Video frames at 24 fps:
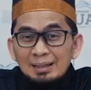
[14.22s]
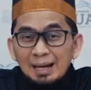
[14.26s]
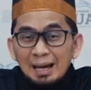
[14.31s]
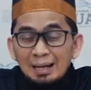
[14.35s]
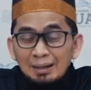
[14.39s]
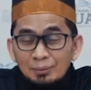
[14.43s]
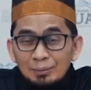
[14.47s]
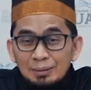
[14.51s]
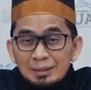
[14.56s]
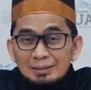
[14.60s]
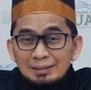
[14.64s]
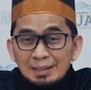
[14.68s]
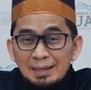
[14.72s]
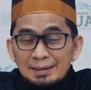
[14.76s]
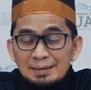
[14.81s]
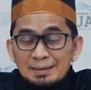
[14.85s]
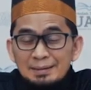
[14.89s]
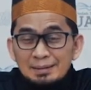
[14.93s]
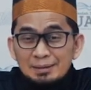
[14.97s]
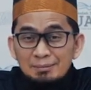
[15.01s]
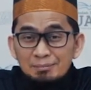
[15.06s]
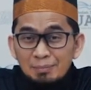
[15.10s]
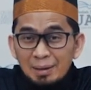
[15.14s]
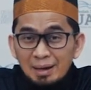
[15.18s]
Kalau kita
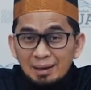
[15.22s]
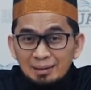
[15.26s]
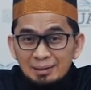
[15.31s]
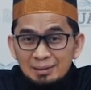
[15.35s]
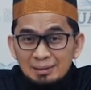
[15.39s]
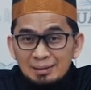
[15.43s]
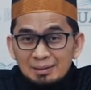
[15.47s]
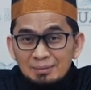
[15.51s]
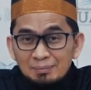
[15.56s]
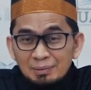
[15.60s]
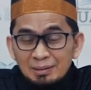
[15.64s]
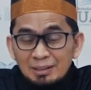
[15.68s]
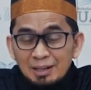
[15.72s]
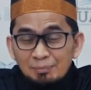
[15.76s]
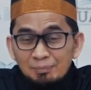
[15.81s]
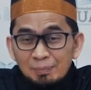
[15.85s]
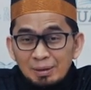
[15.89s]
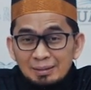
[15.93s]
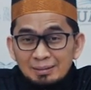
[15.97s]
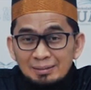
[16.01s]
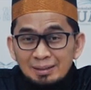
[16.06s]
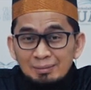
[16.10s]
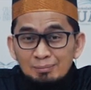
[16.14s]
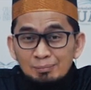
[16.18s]
ingin kembali
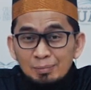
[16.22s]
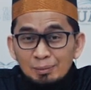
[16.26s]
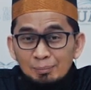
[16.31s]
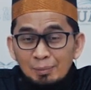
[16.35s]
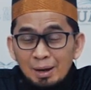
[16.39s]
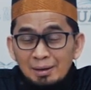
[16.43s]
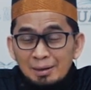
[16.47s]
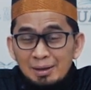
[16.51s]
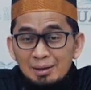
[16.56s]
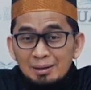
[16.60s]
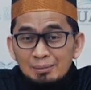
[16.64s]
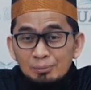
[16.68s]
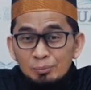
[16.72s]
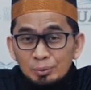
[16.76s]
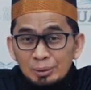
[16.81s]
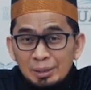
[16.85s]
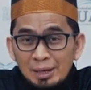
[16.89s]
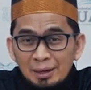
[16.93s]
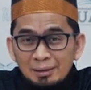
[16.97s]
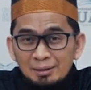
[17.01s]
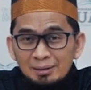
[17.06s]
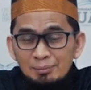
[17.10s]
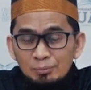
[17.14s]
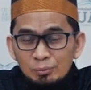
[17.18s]
mendapatkan berbagai
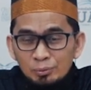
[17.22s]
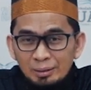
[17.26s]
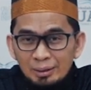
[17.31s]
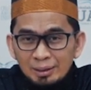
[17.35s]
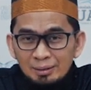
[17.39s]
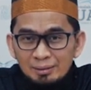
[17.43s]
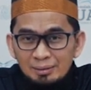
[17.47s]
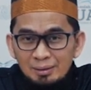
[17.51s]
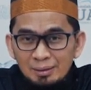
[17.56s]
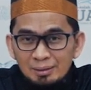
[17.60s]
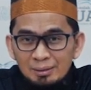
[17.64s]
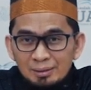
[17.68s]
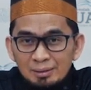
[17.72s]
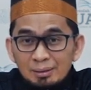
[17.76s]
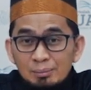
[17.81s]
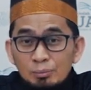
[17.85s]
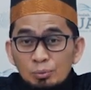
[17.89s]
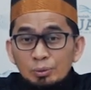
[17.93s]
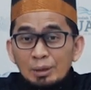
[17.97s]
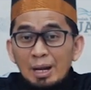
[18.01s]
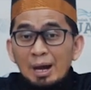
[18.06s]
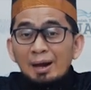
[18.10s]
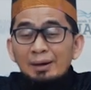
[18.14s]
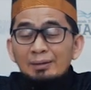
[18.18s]
kemuliaan-kemuliaan tadi,
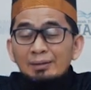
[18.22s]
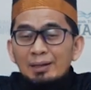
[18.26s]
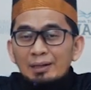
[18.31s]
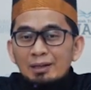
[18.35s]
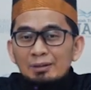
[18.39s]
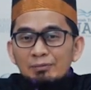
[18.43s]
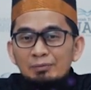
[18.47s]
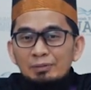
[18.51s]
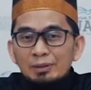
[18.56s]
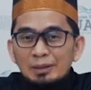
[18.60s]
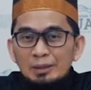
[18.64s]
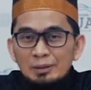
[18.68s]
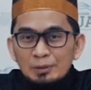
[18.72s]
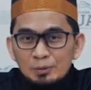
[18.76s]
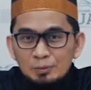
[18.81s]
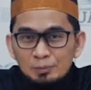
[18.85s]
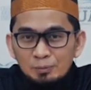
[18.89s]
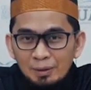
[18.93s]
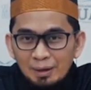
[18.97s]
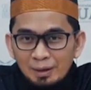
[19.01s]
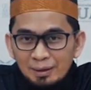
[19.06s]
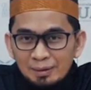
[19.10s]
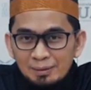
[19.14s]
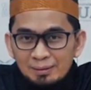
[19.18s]
kemudahan dalam
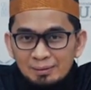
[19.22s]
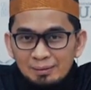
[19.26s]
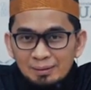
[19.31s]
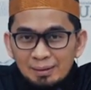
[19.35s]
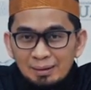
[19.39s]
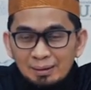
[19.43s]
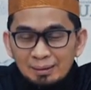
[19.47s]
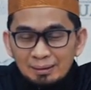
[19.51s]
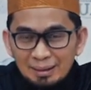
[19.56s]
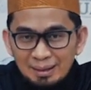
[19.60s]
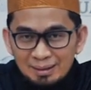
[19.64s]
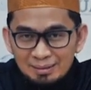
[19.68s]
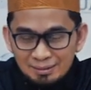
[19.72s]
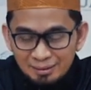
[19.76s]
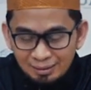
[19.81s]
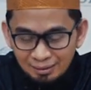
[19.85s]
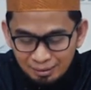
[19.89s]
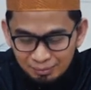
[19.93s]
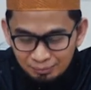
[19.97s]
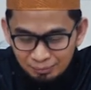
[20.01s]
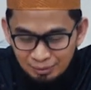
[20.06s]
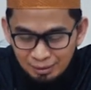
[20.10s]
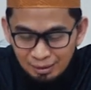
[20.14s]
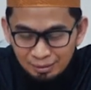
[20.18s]
kehidupan, ya
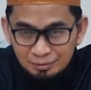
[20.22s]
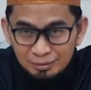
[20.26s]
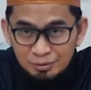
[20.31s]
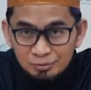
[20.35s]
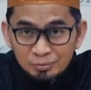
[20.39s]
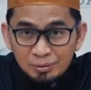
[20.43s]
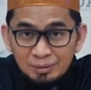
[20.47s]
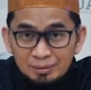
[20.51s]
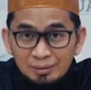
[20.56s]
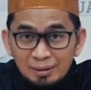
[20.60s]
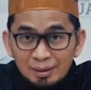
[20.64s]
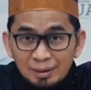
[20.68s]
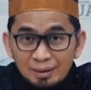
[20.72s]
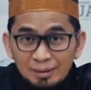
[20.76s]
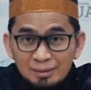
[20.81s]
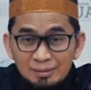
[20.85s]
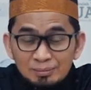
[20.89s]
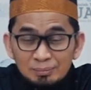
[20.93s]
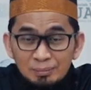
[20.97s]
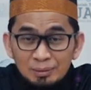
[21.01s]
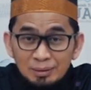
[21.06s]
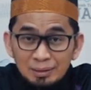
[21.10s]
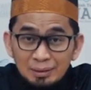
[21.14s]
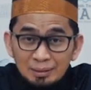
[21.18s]
kelancaran
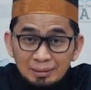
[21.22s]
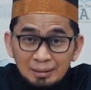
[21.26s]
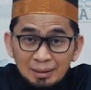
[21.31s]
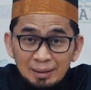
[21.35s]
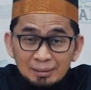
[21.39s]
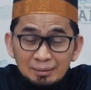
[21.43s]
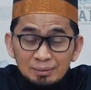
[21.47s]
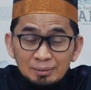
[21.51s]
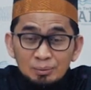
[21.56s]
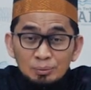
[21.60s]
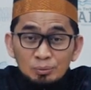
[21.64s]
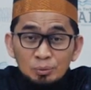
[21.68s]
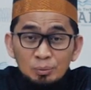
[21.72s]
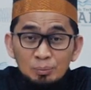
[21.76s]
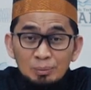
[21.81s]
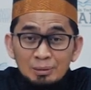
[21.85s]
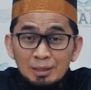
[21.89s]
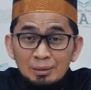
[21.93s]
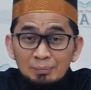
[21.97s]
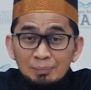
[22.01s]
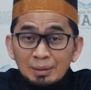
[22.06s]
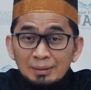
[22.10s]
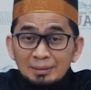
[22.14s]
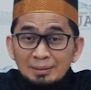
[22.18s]
beraktivitas, mendekat untuk
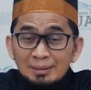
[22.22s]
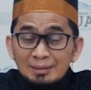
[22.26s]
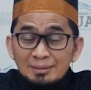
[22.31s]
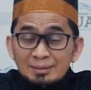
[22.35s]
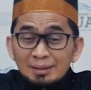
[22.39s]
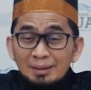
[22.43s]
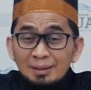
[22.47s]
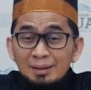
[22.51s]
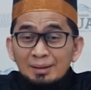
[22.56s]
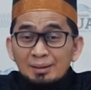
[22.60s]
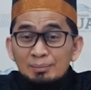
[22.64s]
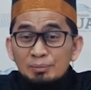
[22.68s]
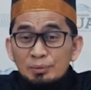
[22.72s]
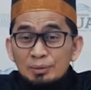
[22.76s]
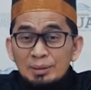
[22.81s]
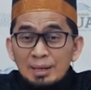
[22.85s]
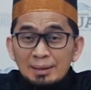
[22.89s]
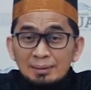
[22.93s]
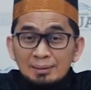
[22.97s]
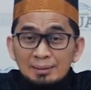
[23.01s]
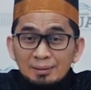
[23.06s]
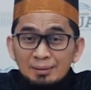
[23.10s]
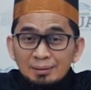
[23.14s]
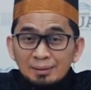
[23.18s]
mendapatkan segala
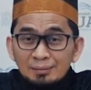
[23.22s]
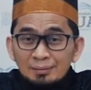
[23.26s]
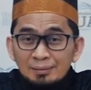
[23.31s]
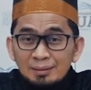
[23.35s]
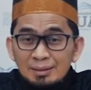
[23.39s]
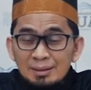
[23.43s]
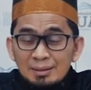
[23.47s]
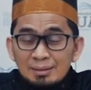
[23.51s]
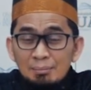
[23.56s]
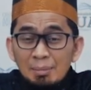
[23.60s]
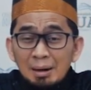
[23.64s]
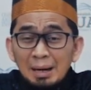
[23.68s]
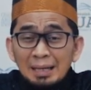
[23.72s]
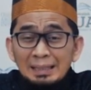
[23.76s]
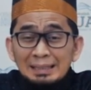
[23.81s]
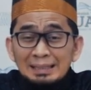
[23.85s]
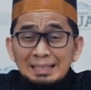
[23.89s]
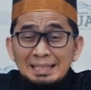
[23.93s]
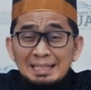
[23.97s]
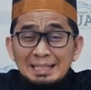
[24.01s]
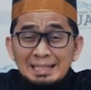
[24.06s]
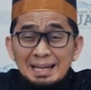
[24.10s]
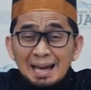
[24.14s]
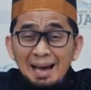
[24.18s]
kemudahan dari Allah, maka
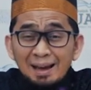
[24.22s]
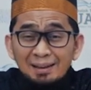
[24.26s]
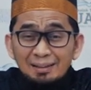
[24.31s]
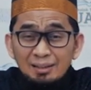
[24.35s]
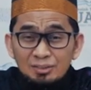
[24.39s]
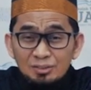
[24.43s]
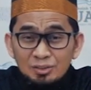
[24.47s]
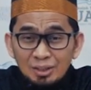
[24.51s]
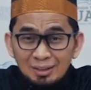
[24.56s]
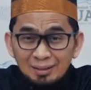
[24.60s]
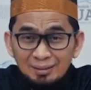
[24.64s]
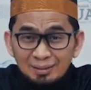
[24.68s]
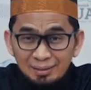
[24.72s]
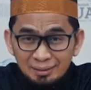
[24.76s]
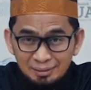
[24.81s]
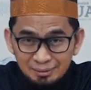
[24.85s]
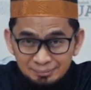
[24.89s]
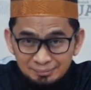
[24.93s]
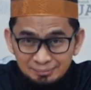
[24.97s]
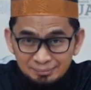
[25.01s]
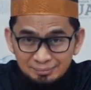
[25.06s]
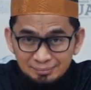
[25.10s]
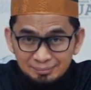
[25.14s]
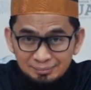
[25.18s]
tidak ada cara
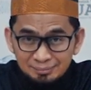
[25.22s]
lain